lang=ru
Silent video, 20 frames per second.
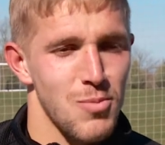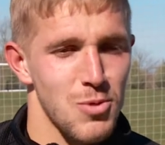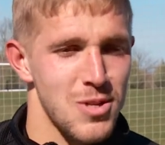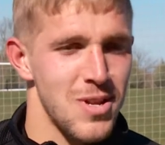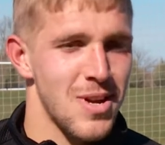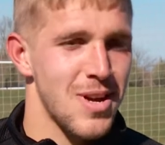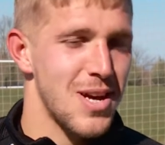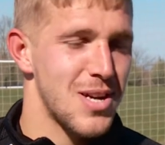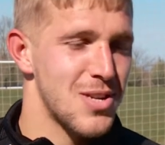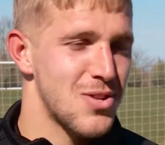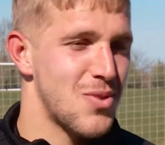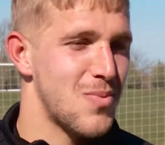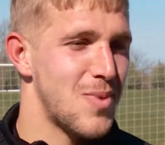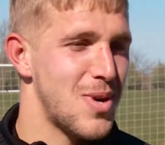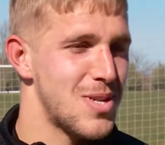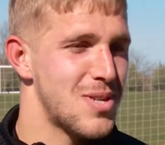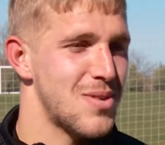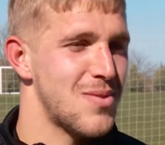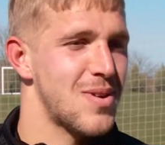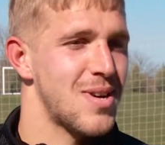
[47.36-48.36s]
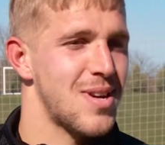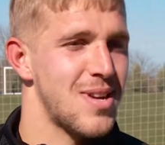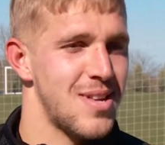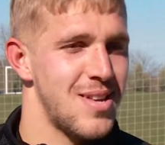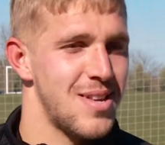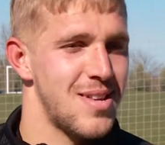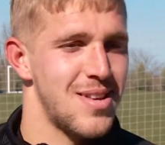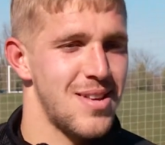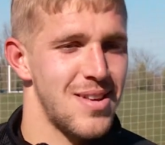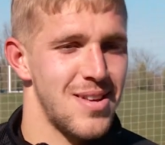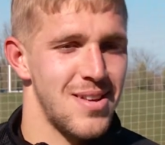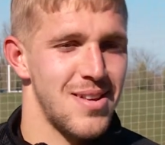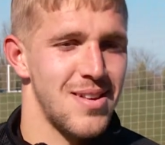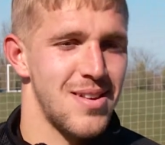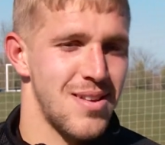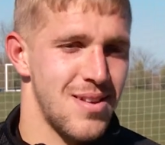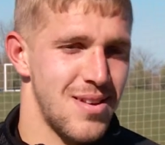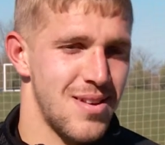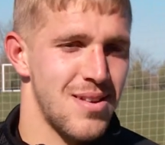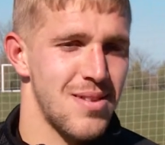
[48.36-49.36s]
после каждого матча выходить
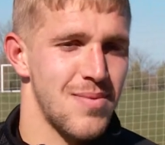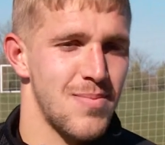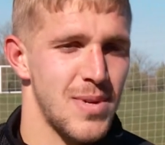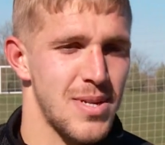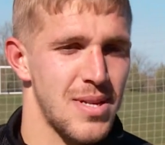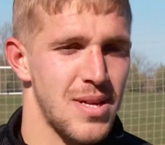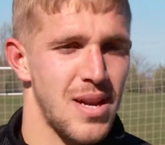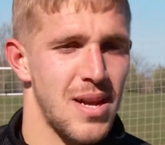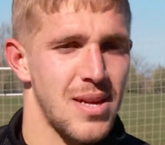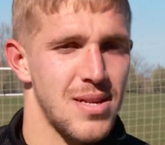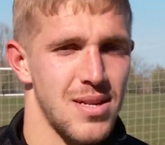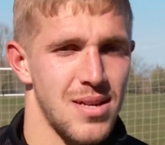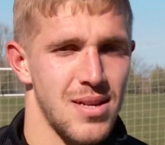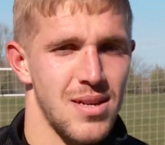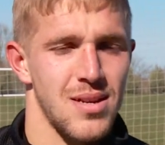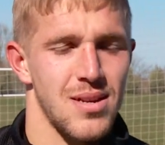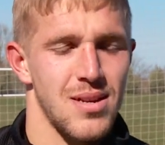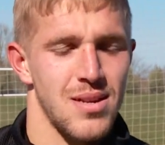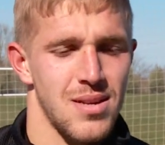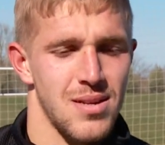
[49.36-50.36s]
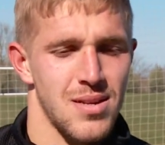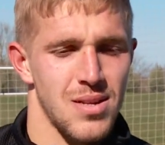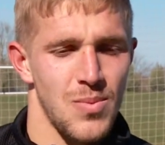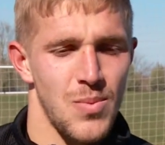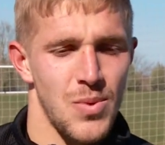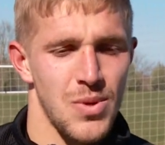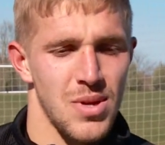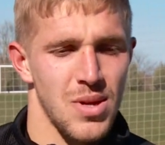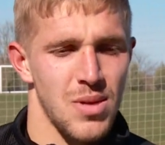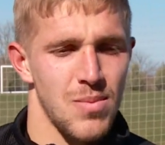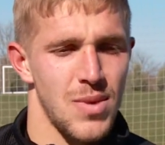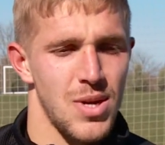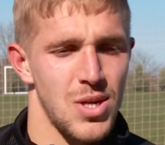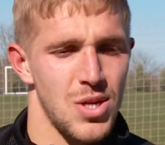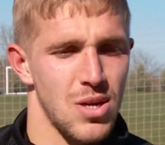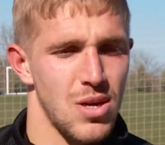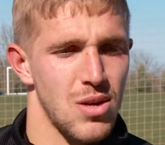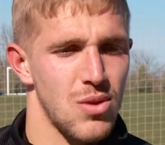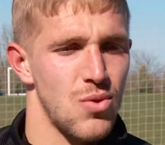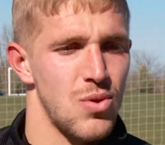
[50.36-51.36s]
и постараться забыть этот
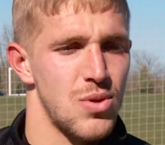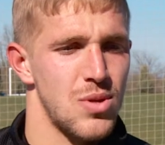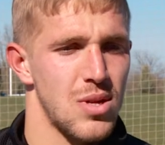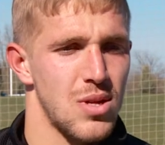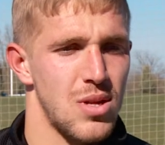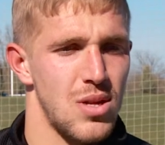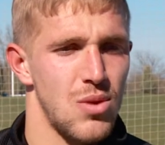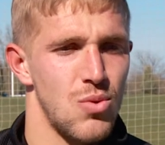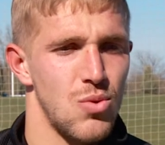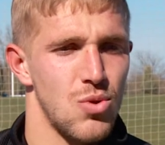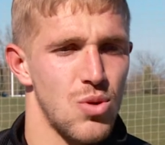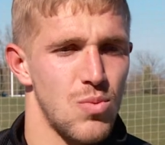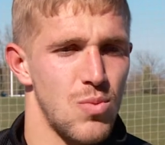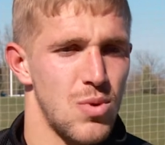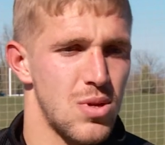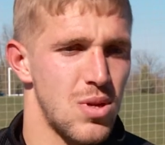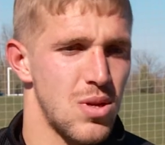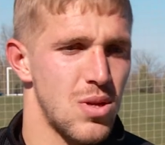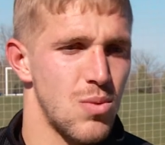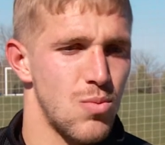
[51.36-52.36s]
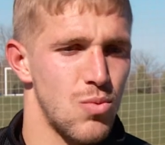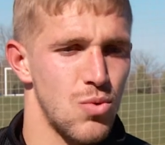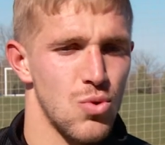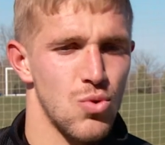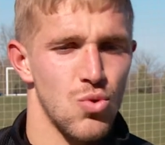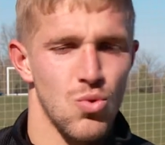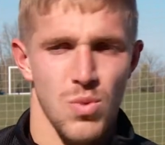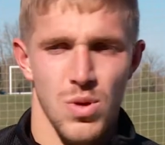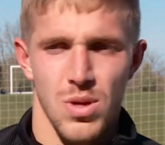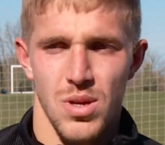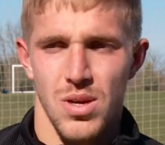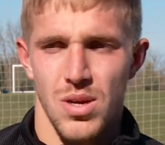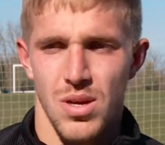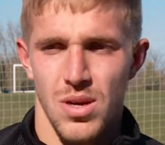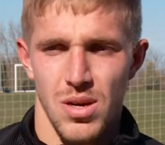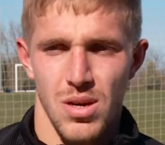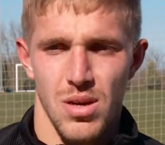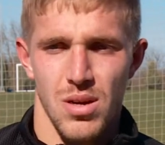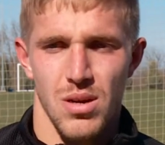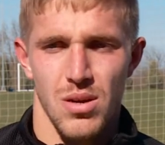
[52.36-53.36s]
матч и готовиться к следующему. Если ты будешь думать
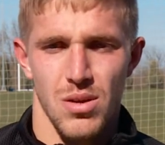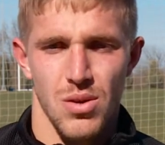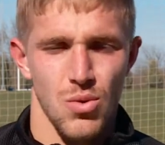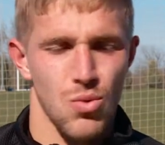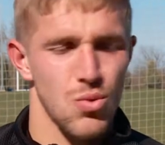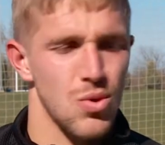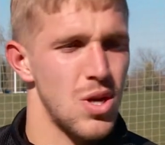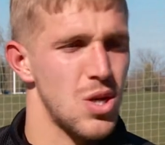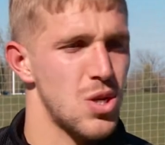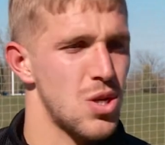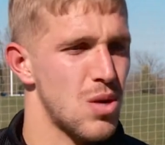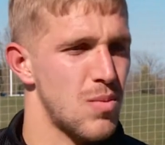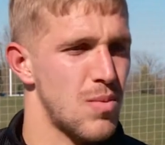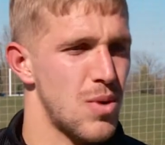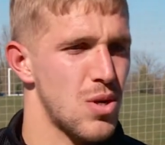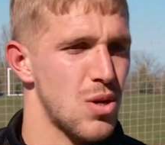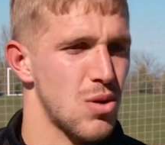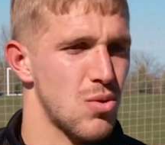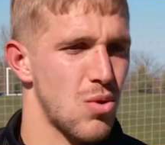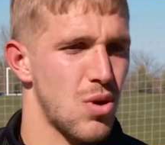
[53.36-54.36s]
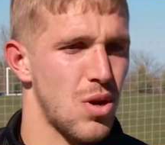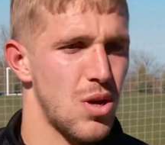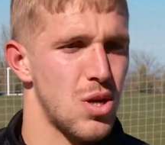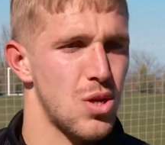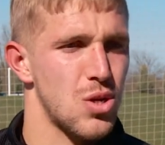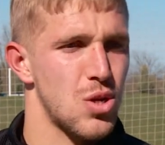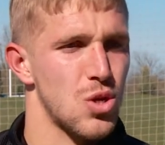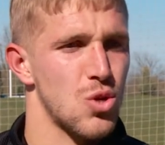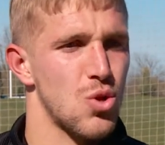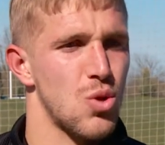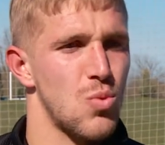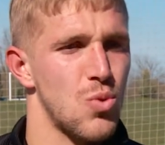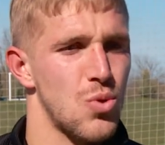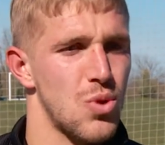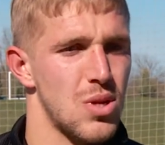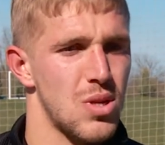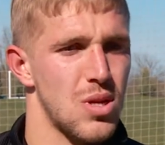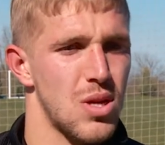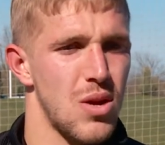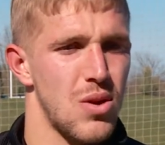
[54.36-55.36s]
о неудачных матчах, то, конечно, тяжело будет
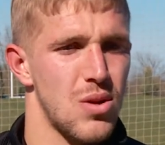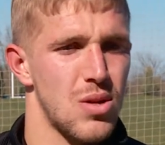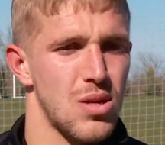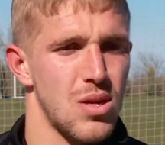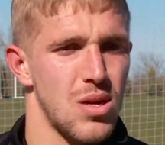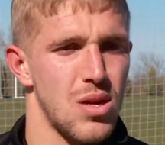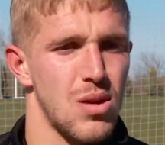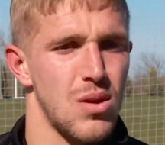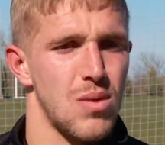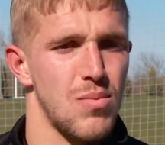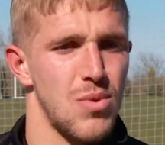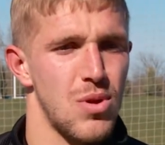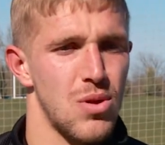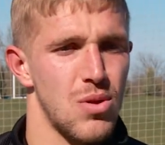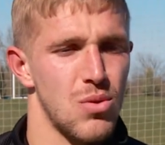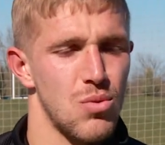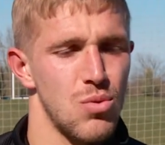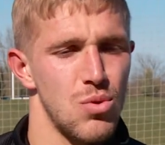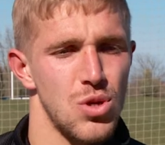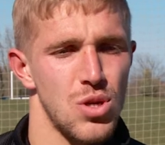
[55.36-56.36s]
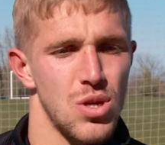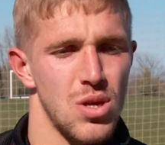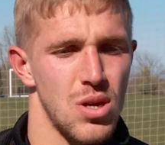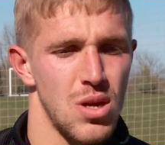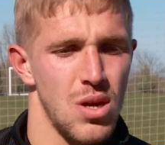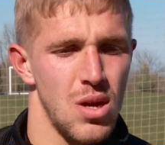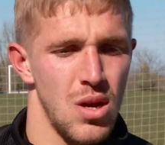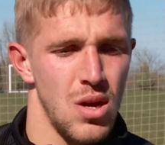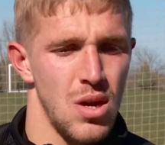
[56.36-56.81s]
настраиваться на предыдущие.